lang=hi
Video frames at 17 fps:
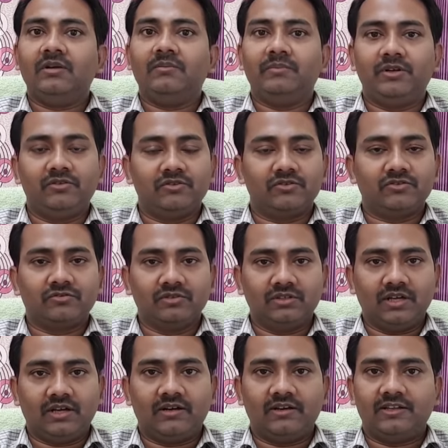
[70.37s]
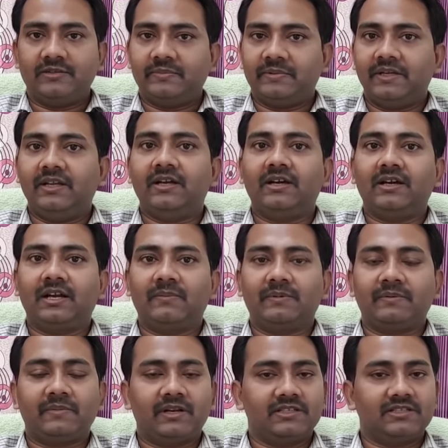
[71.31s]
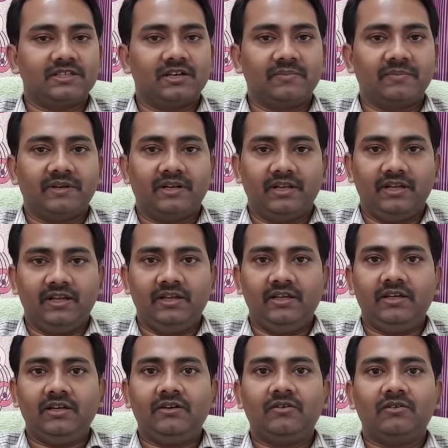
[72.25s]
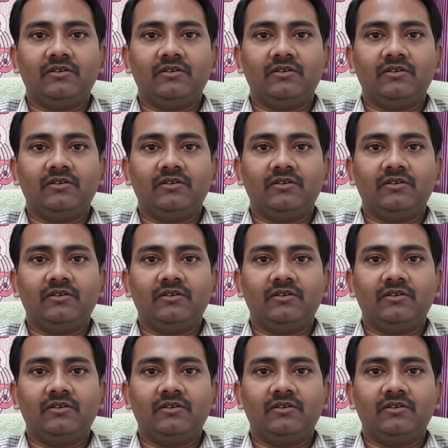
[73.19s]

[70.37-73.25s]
वीडियो शुरू करने से पहले अगर आप हमारे चैनल पर नए हैं